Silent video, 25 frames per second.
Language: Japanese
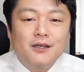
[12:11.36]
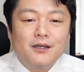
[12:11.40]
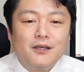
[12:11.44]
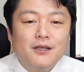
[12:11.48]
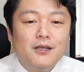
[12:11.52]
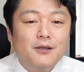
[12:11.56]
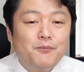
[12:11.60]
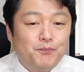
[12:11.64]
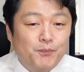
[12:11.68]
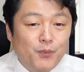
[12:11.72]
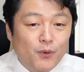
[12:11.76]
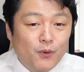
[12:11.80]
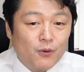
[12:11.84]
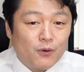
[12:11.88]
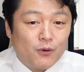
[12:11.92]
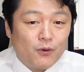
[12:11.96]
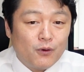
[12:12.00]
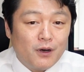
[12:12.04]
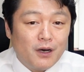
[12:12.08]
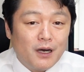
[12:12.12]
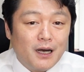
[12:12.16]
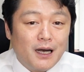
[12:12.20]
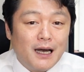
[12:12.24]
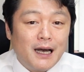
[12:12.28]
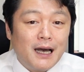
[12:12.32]
一方、
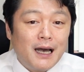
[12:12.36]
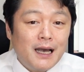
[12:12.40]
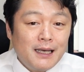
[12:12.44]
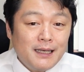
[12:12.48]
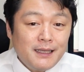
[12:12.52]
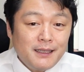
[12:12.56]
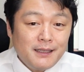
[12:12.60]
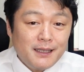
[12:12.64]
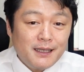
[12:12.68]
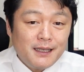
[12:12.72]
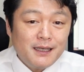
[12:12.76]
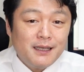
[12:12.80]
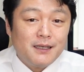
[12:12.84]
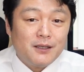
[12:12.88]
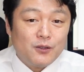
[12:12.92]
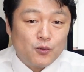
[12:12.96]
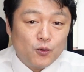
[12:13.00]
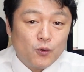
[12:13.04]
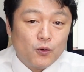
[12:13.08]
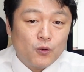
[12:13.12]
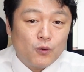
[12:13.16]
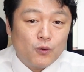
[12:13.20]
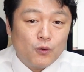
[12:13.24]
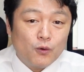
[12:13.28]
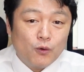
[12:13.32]
IT
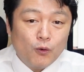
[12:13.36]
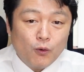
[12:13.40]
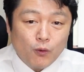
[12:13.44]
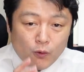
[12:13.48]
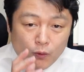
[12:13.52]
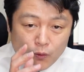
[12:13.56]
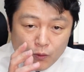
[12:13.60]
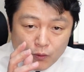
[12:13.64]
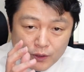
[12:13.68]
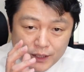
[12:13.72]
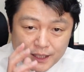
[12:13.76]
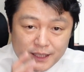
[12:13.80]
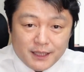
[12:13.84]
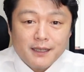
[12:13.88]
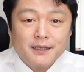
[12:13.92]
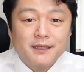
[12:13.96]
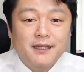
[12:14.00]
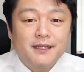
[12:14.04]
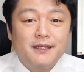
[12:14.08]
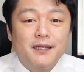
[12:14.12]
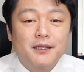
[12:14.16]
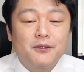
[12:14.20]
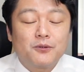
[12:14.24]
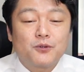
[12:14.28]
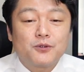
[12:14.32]
の大きな
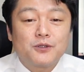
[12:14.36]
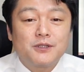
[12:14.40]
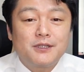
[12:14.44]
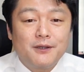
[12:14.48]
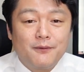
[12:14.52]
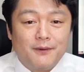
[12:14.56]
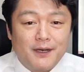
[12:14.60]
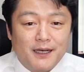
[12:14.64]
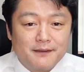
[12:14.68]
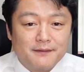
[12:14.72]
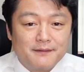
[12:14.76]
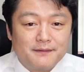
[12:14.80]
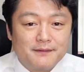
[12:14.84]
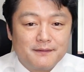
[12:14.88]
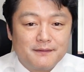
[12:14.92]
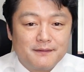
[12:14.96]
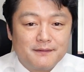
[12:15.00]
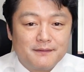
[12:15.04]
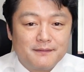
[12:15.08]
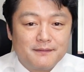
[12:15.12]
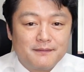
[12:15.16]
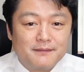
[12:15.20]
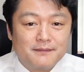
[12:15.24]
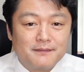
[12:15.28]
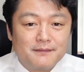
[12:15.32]
利点としては、
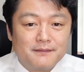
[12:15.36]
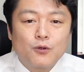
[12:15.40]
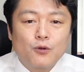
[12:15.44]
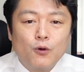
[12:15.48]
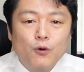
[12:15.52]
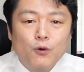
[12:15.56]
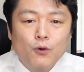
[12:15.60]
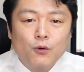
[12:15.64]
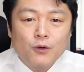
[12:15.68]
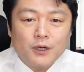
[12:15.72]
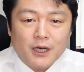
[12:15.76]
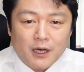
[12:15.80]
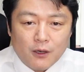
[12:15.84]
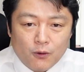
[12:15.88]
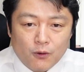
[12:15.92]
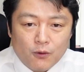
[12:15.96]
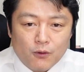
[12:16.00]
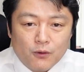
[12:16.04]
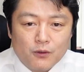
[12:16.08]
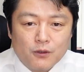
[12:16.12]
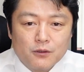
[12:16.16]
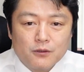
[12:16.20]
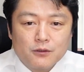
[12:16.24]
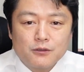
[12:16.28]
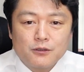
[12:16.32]
効果
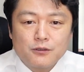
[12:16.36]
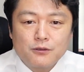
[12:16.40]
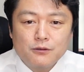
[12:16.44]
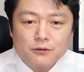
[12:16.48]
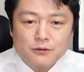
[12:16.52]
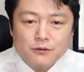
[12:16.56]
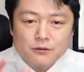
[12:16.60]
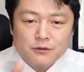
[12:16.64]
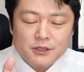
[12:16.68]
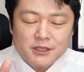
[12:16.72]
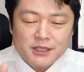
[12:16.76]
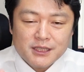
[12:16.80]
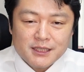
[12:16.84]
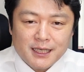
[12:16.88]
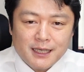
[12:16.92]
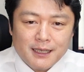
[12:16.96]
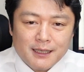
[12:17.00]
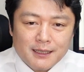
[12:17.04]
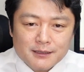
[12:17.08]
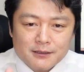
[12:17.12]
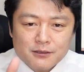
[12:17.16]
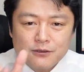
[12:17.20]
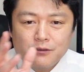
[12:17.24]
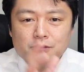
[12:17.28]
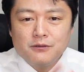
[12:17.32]
を数値
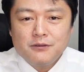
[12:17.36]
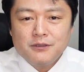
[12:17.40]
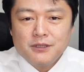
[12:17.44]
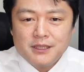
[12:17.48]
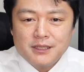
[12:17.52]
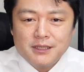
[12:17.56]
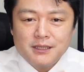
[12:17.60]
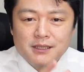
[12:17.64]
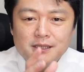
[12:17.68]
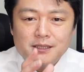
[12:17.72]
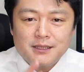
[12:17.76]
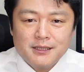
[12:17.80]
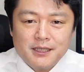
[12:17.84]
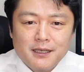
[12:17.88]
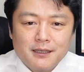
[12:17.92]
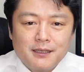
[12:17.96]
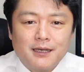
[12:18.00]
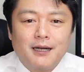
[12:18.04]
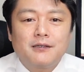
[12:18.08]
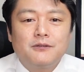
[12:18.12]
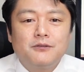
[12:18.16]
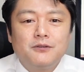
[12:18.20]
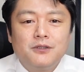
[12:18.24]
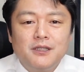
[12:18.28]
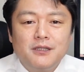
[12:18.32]
化、数字にして
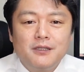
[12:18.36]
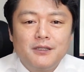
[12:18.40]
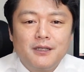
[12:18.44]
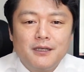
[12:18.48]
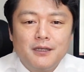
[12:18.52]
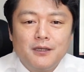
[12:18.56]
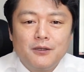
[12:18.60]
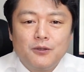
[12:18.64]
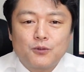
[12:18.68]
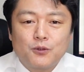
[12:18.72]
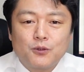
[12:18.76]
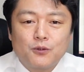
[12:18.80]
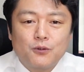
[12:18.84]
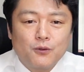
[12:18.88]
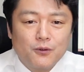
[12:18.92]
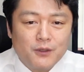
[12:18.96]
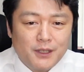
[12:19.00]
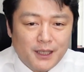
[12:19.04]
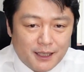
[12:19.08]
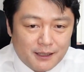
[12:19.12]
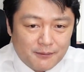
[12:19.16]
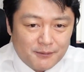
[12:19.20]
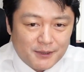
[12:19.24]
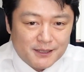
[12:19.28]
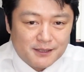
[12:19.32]
確認できるところ
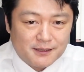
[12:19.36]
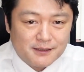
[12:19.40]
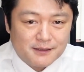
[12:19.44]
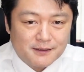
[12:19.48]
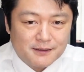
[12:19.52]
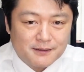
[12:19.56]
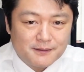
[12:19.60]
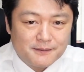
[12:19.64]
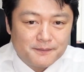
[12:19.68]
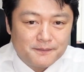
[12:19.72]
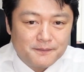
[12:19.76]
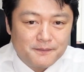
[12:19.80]
にあります。